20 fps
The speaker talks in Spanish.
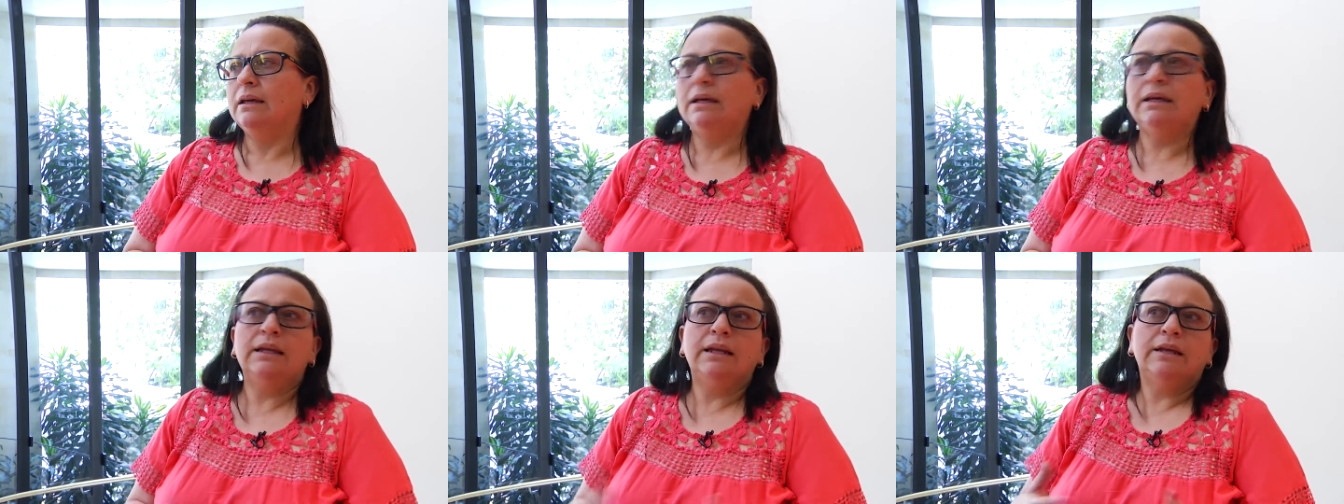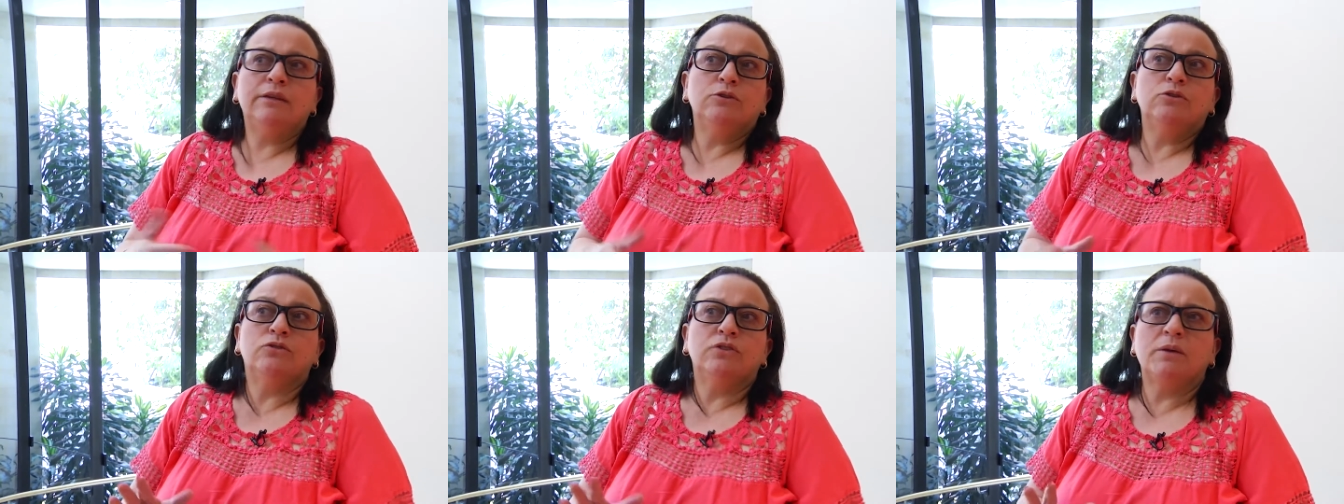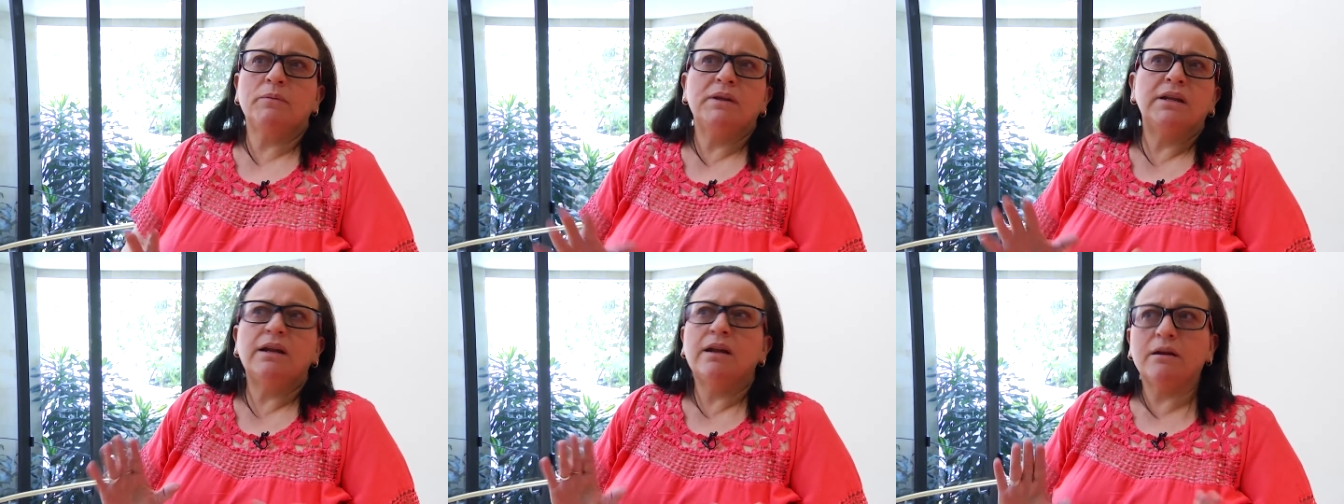y la
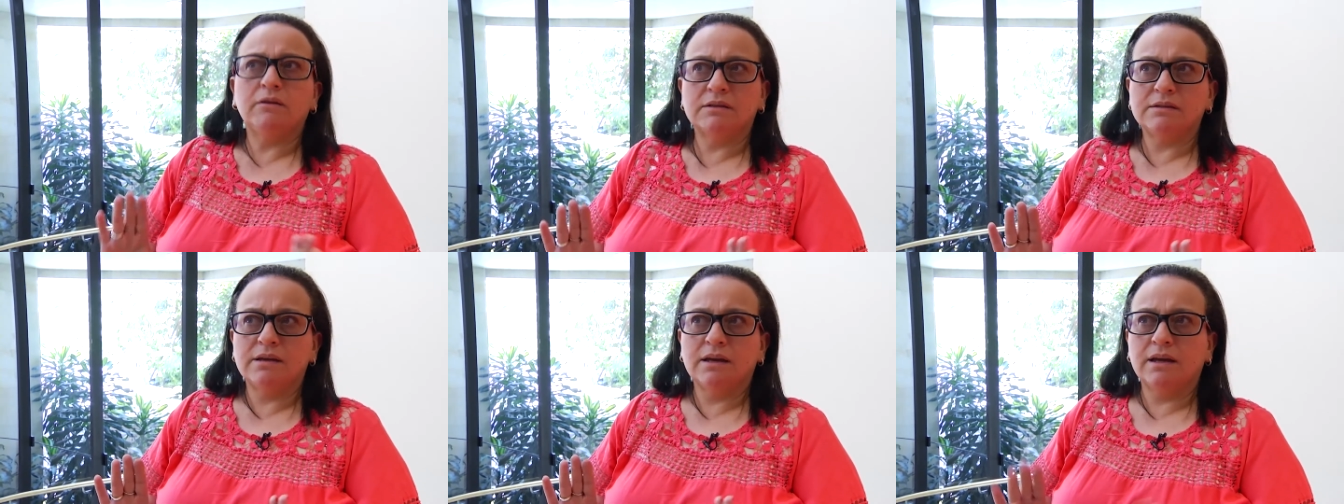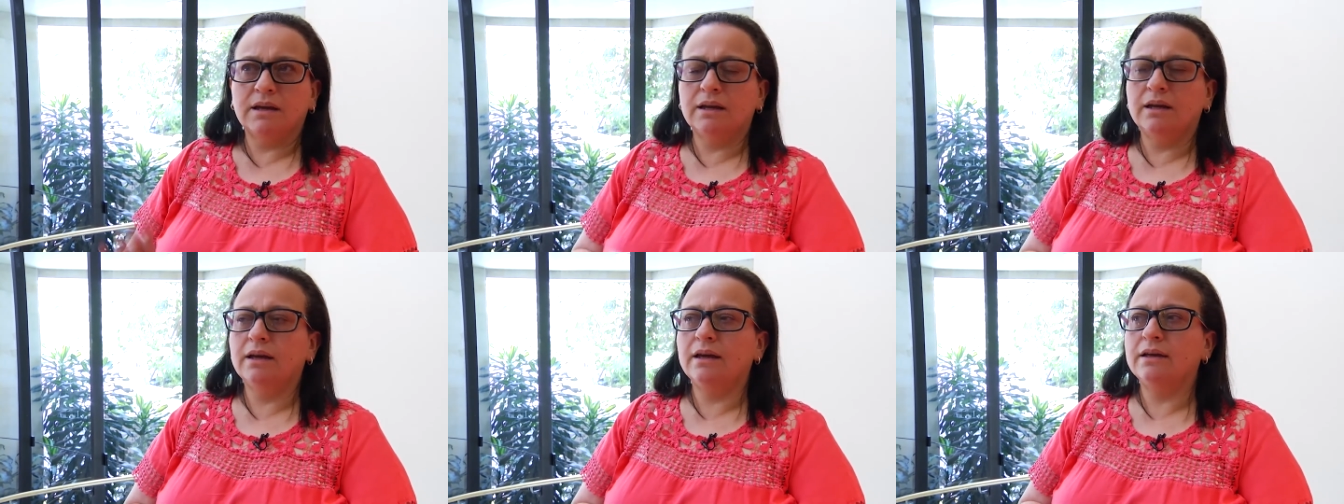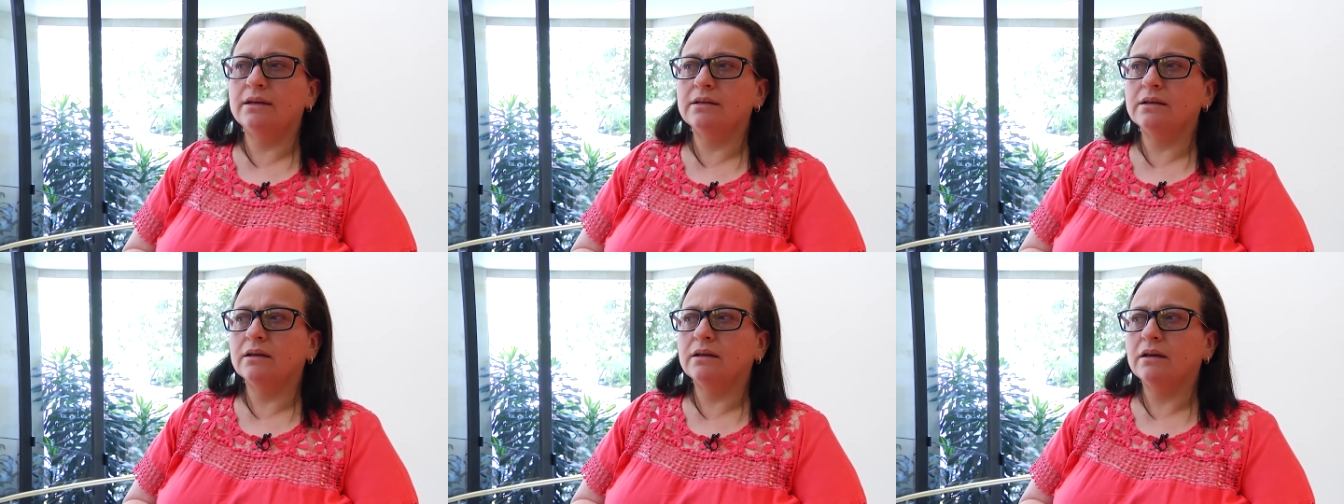industria minera no es ajena a
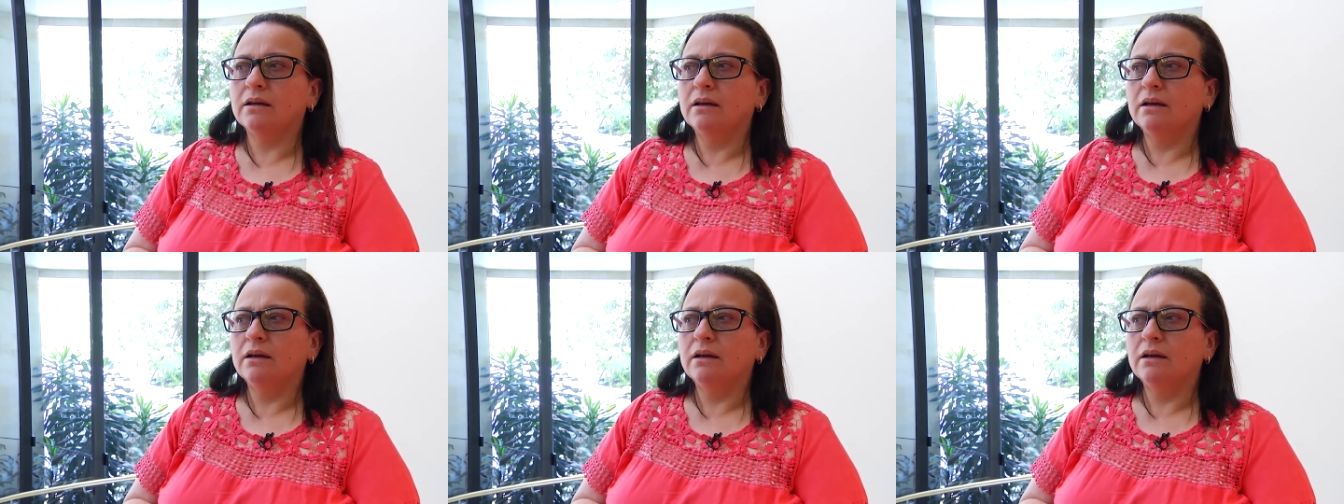ella.